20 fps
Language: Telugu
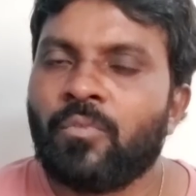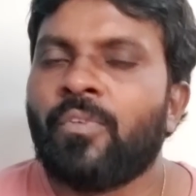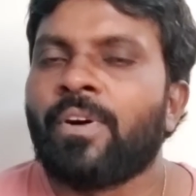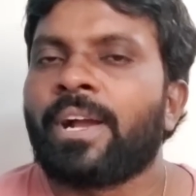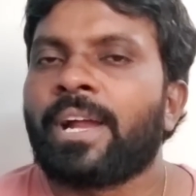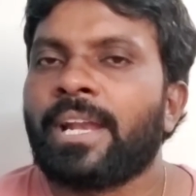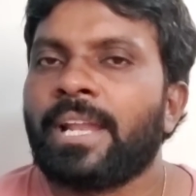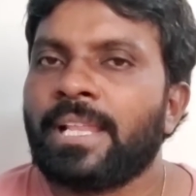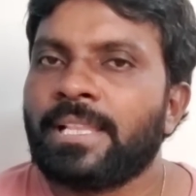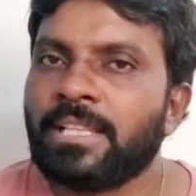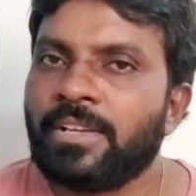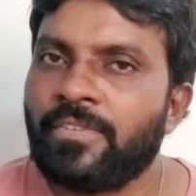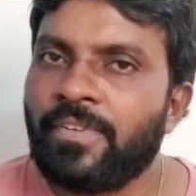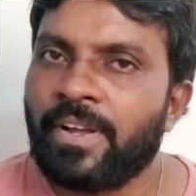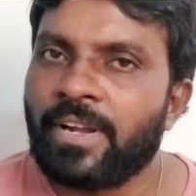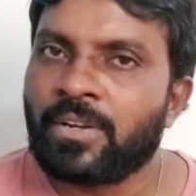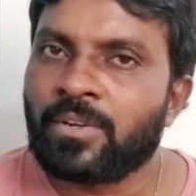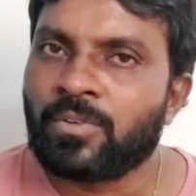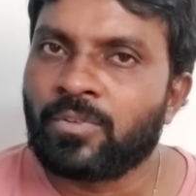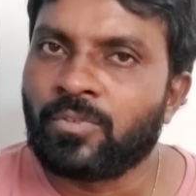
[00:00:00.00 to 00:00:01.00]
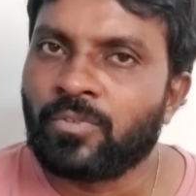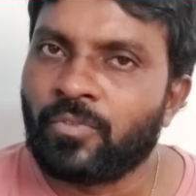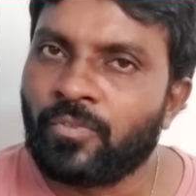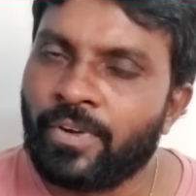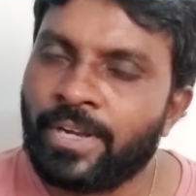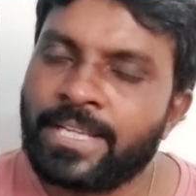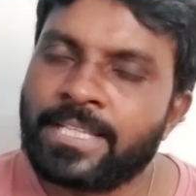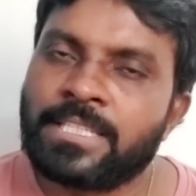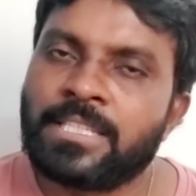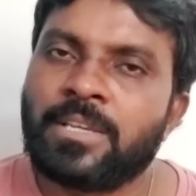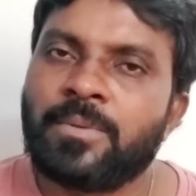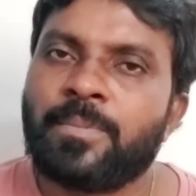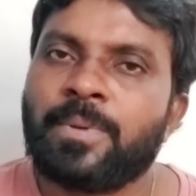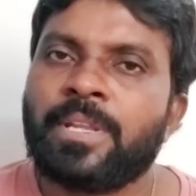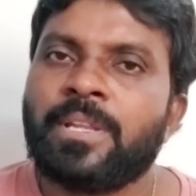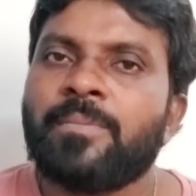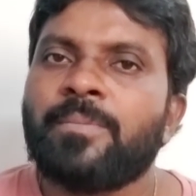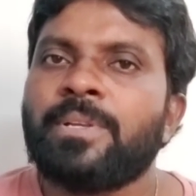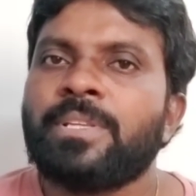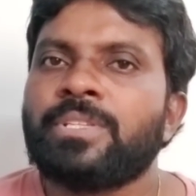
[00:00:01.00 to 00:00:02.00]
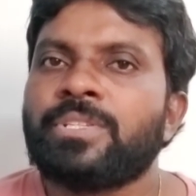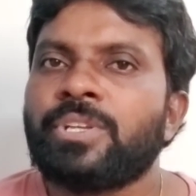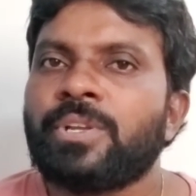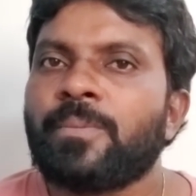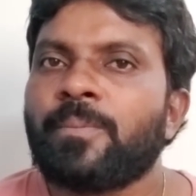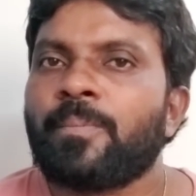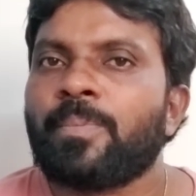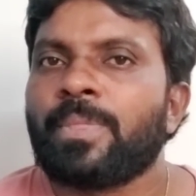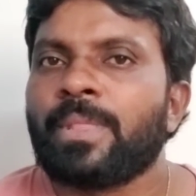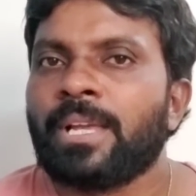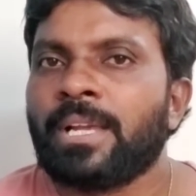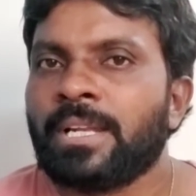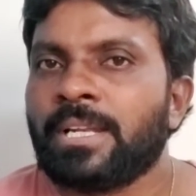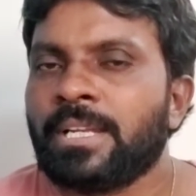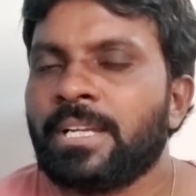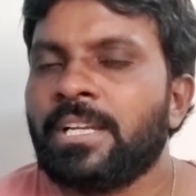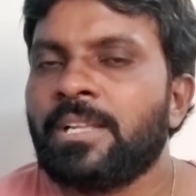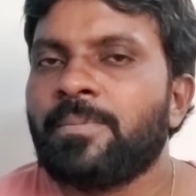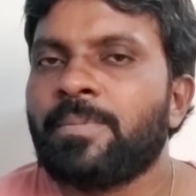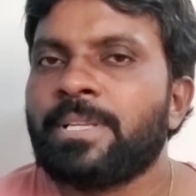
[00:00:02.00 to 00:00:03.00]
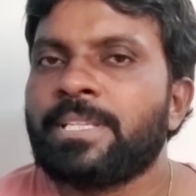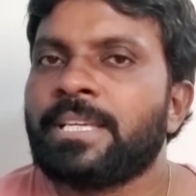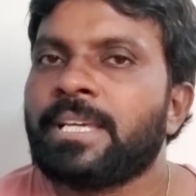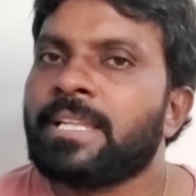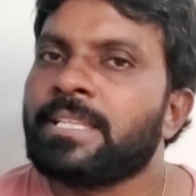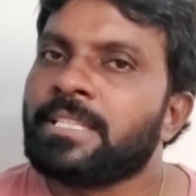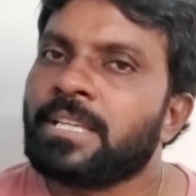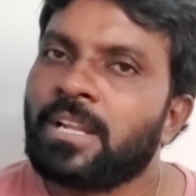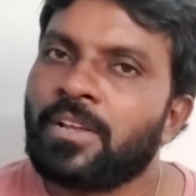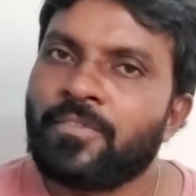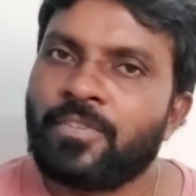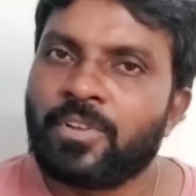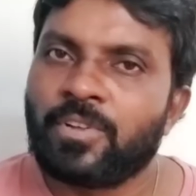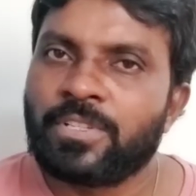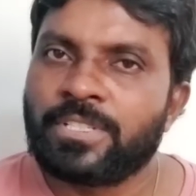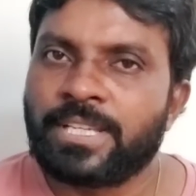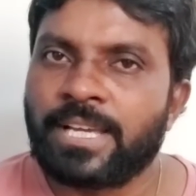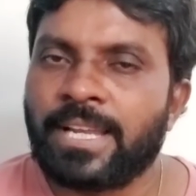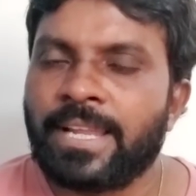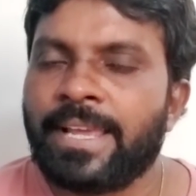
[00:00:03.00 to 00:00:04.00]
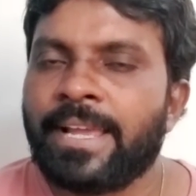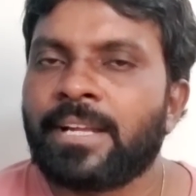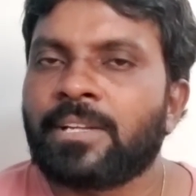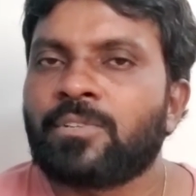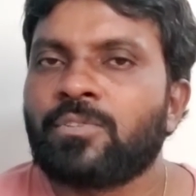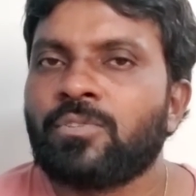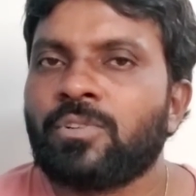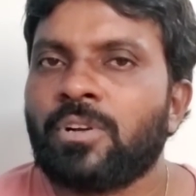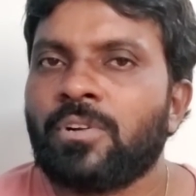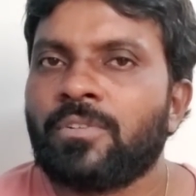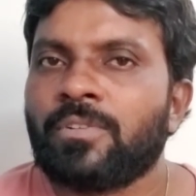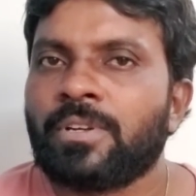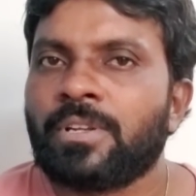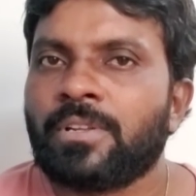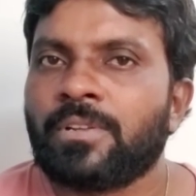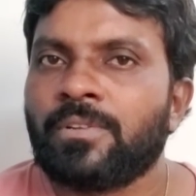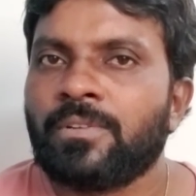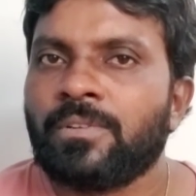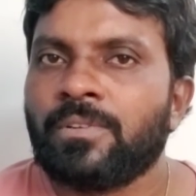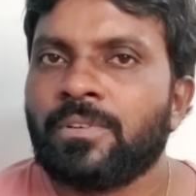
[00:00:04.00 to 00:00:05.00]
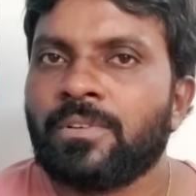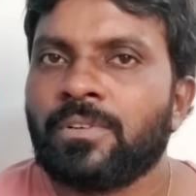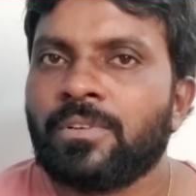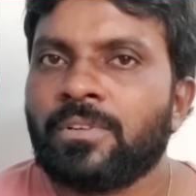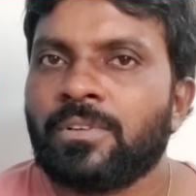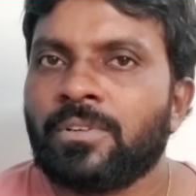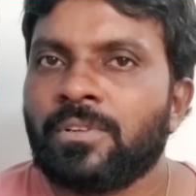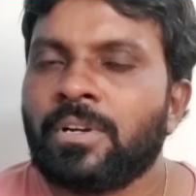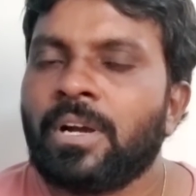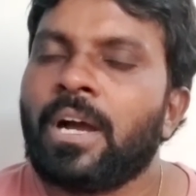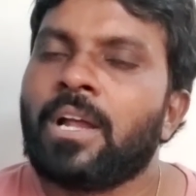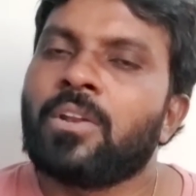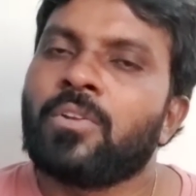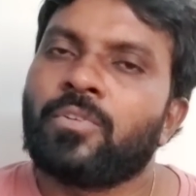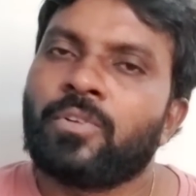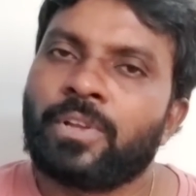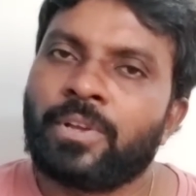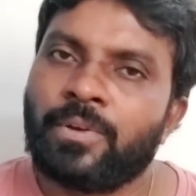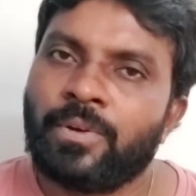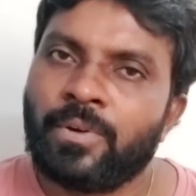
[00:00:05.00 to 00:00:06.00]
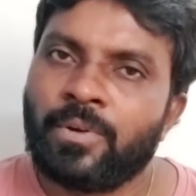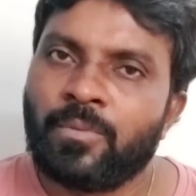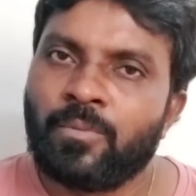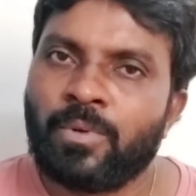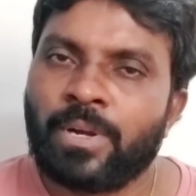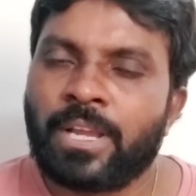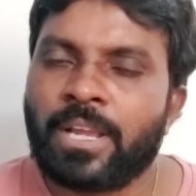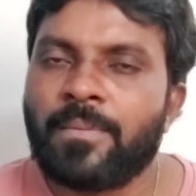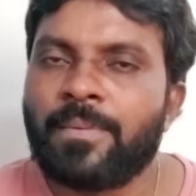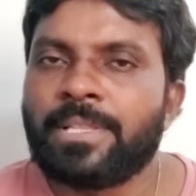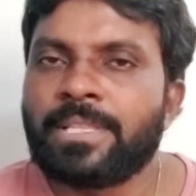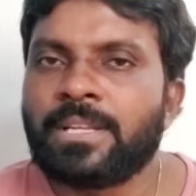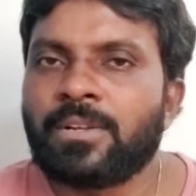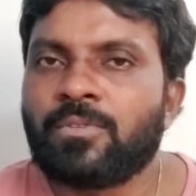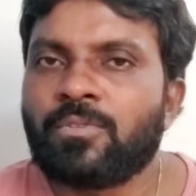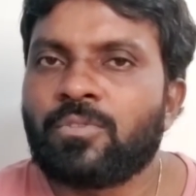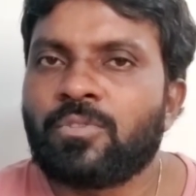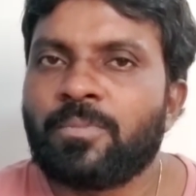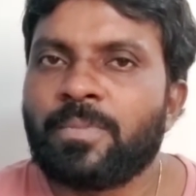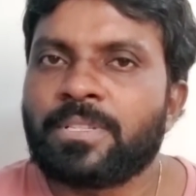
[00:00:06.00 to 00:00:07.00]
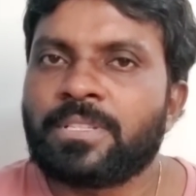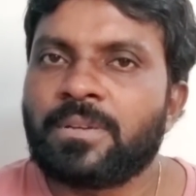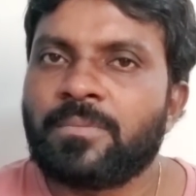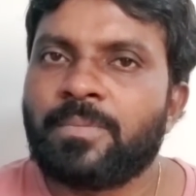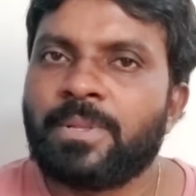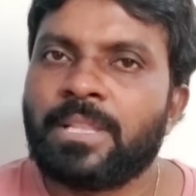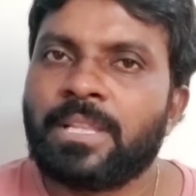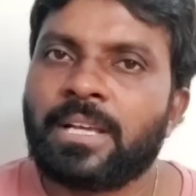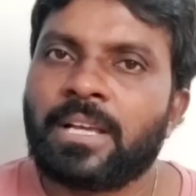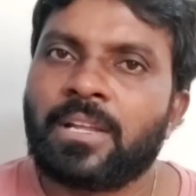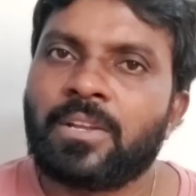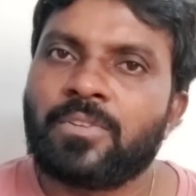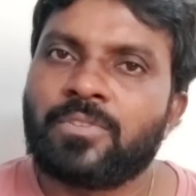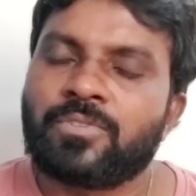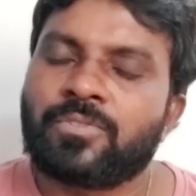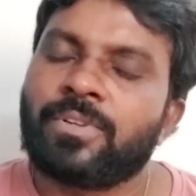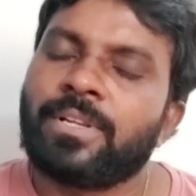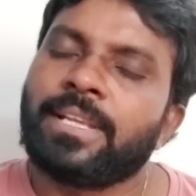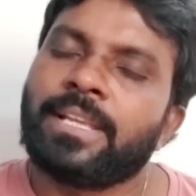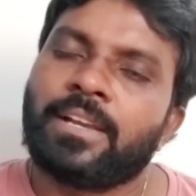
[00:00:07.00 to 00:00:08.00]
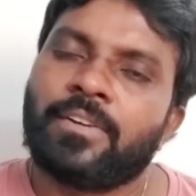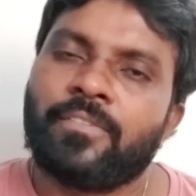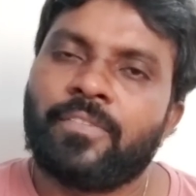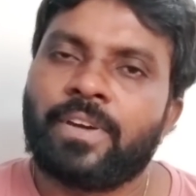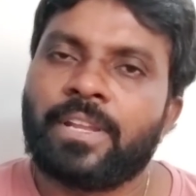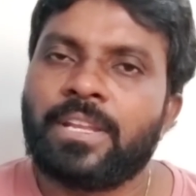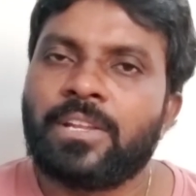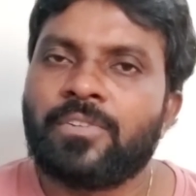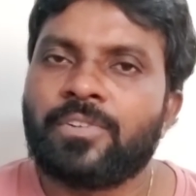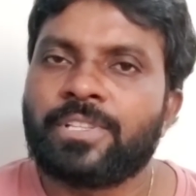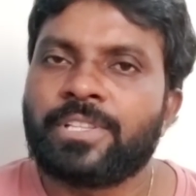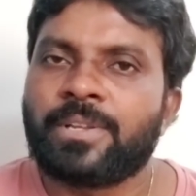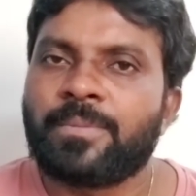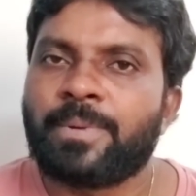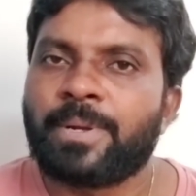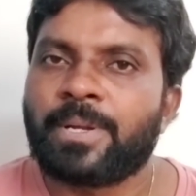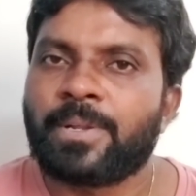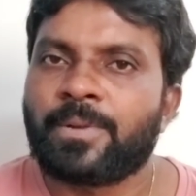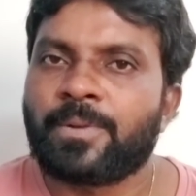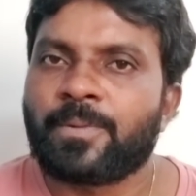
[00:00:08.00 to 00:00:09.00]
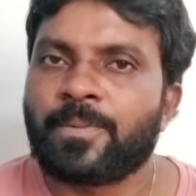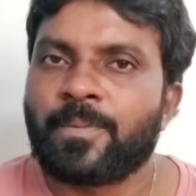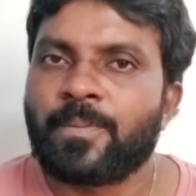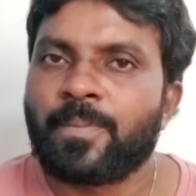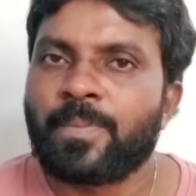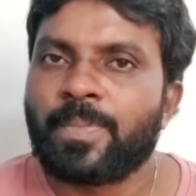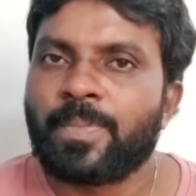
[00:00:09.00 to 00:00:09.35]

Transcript: ఒకటైతే ఫ్యాక్టు వైసీపీని మించి టీడీపీ జనసేన వీళ్ళు చాలా యాక్టివ్గా ఉంటారు అన్ను ముఖ్యమంత్రి కుటుంబ సభ్యుల దగ్గర నుంచి కూడా ఎవరిని వదిలిపెట్టరు